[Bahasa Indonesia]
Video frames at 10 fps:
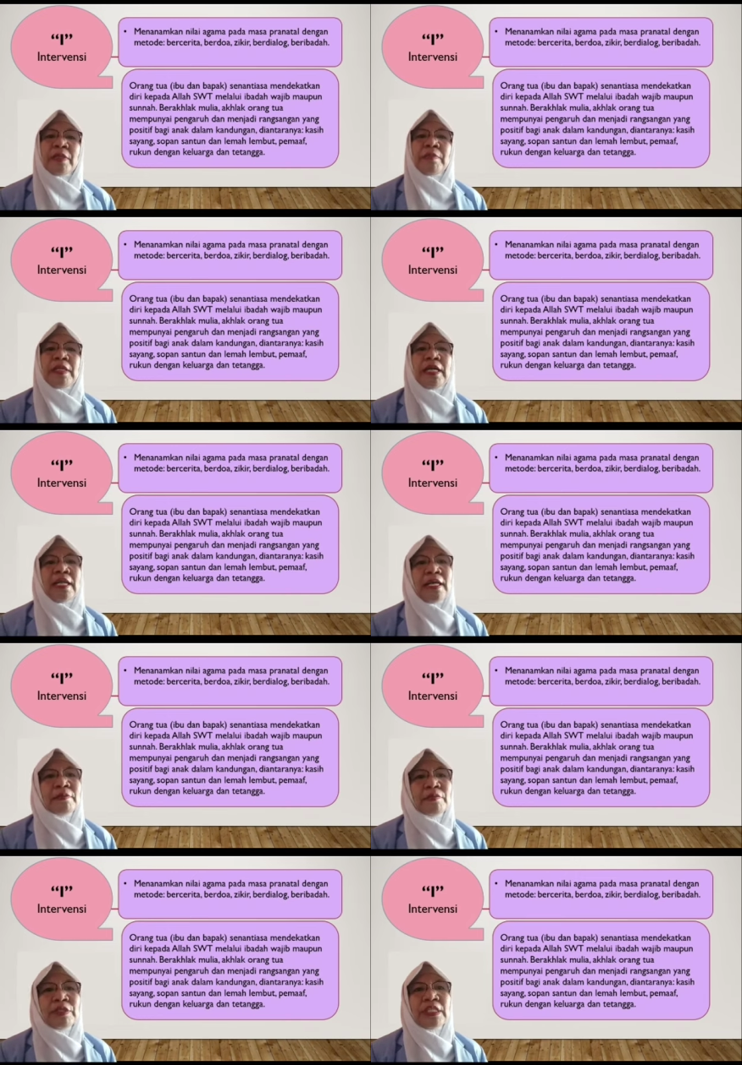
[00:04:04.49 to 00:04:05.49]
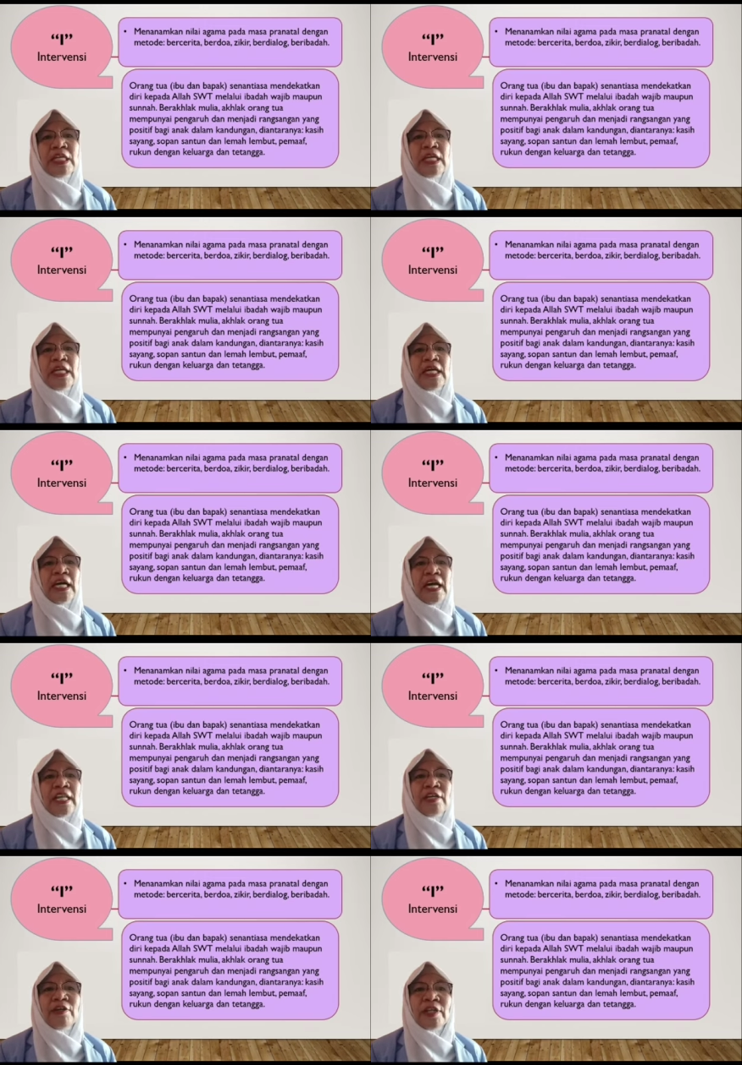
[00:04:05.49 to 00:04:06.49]
Berakhlak mulia,
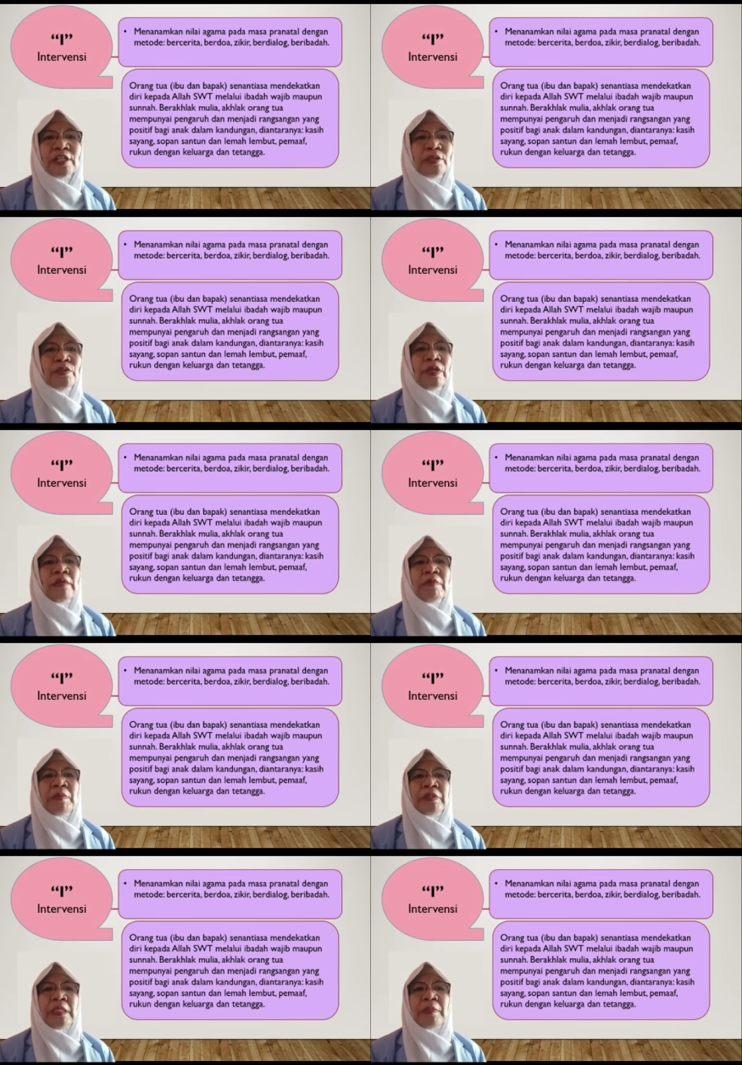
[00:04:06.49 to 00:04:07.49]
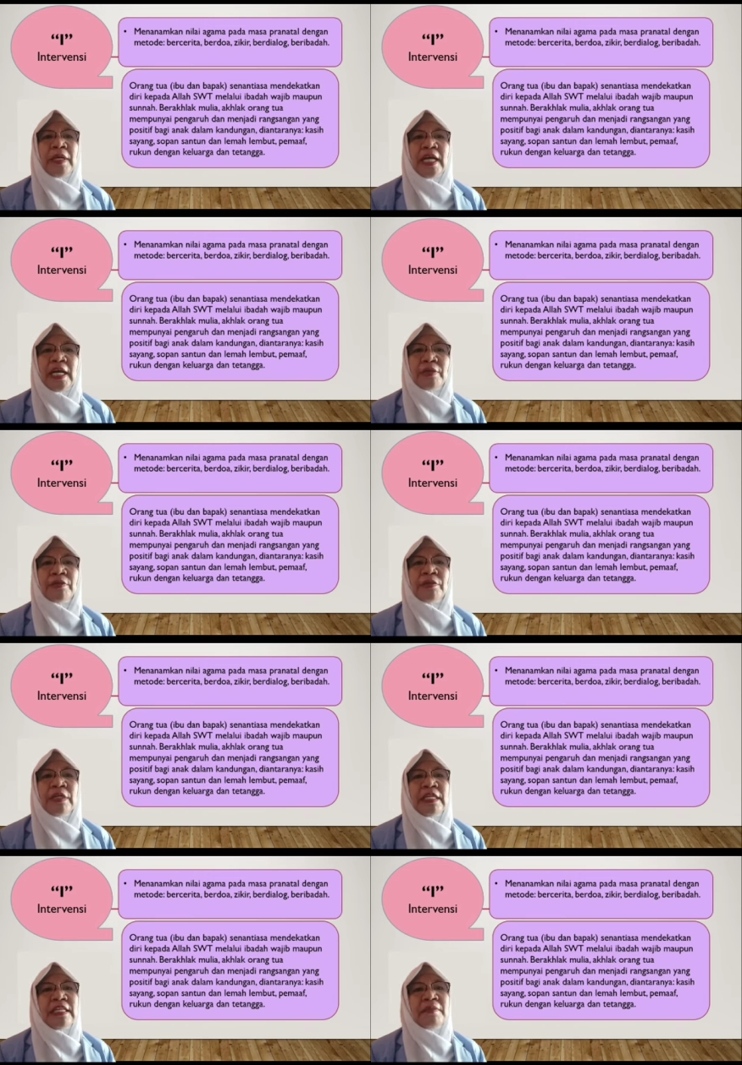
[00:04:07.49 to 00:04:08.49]
ahlak orang tua mempunyai pengaruh
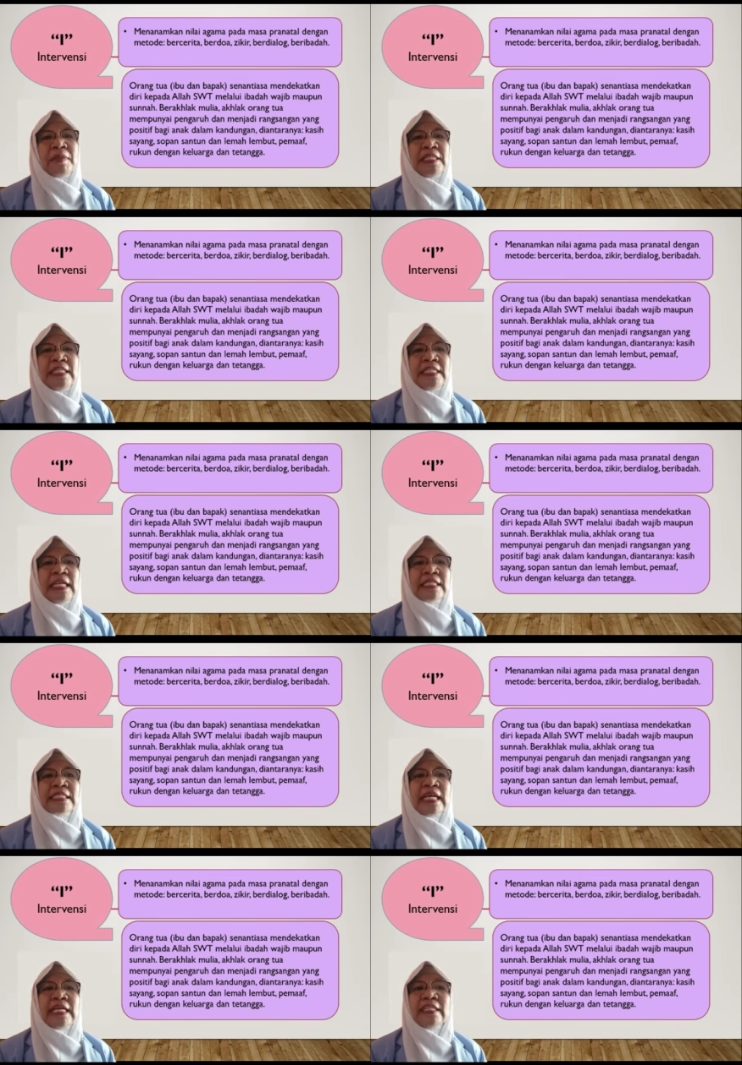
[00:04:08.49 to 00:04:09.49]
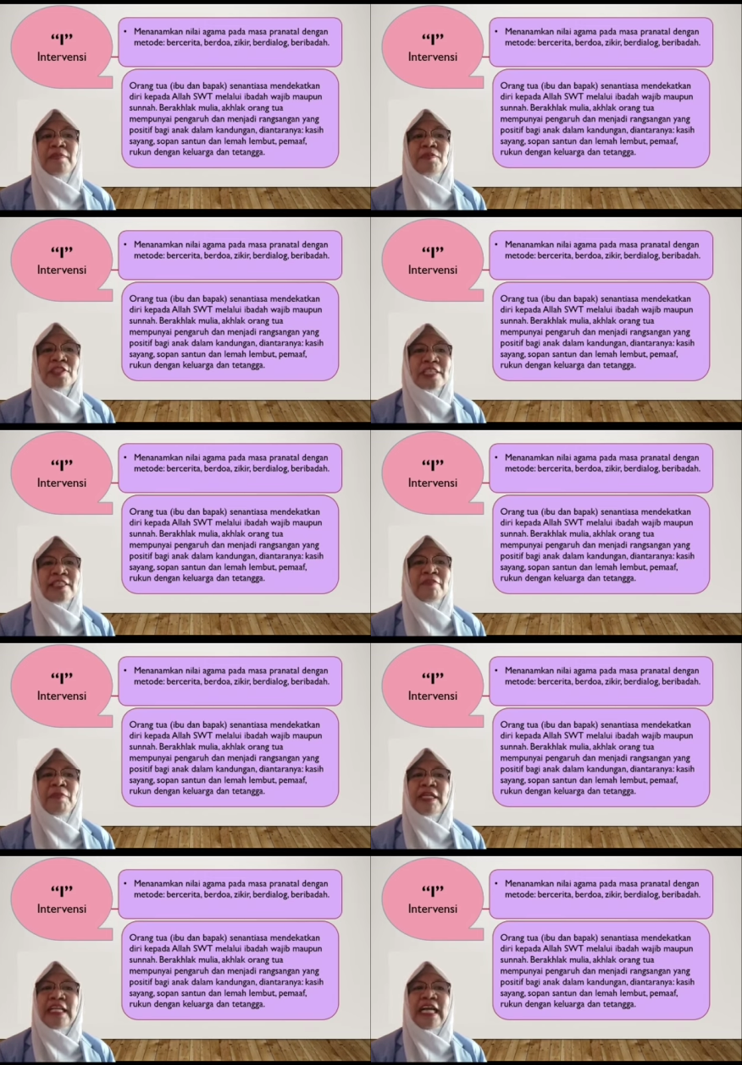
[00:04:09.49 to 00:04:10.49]
dan menjadi rangsangan yang positif
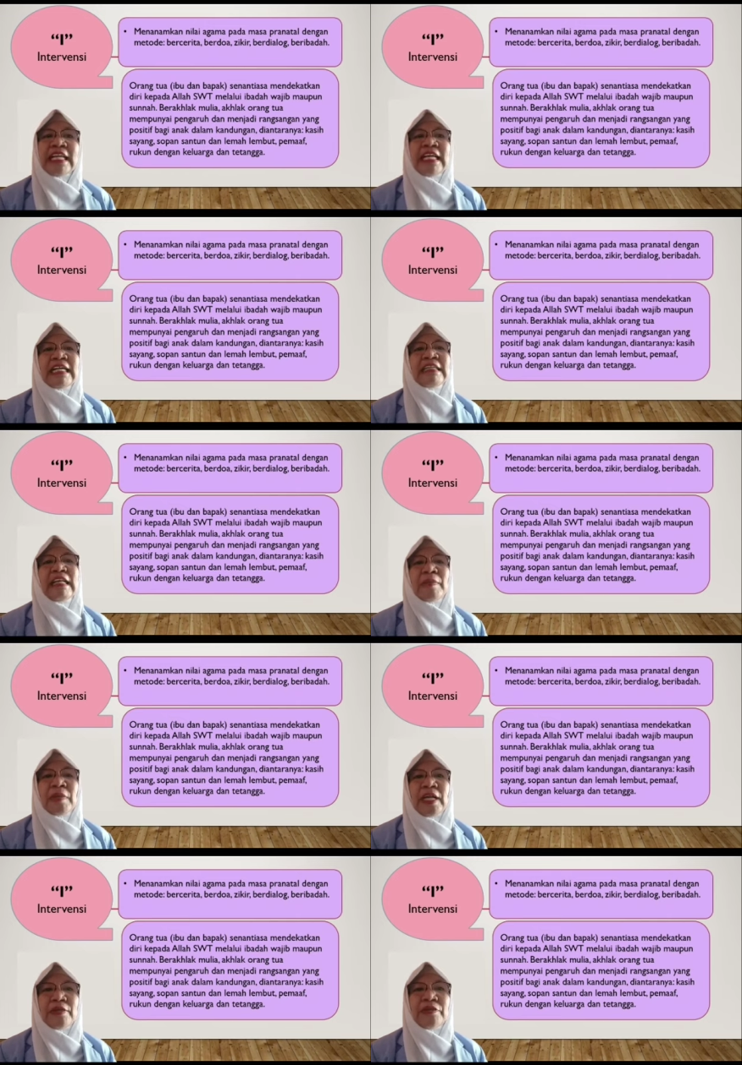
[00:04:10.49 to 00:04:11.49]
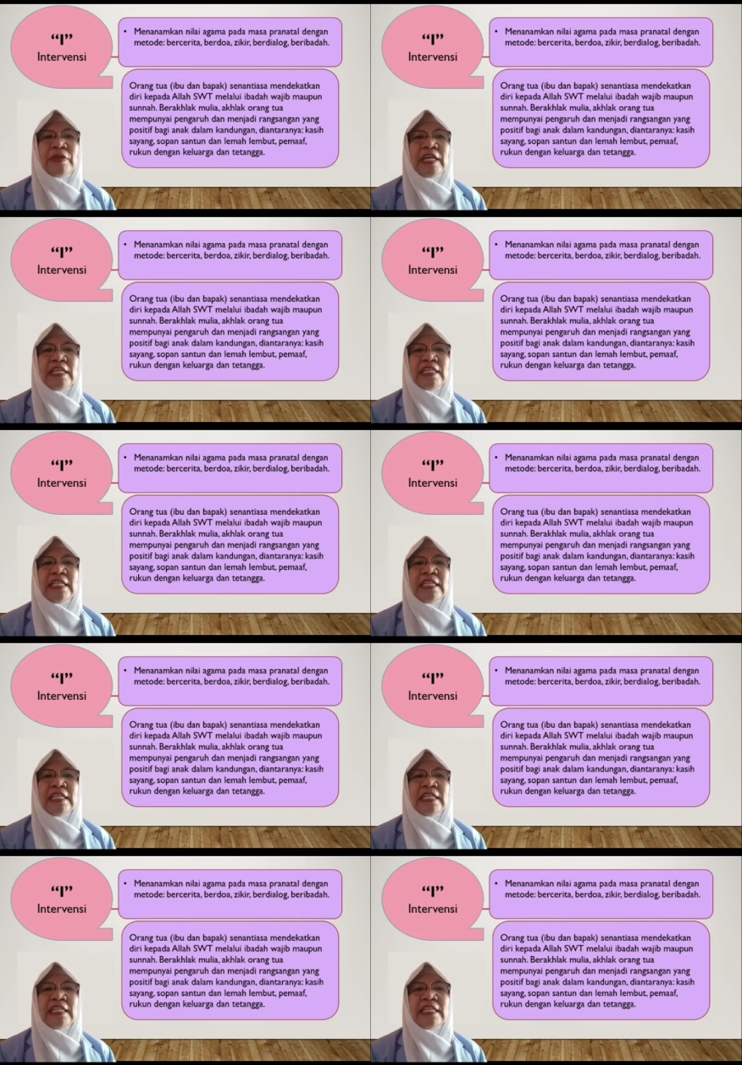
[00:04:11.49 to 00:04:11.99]
bagi anak dalam kandungan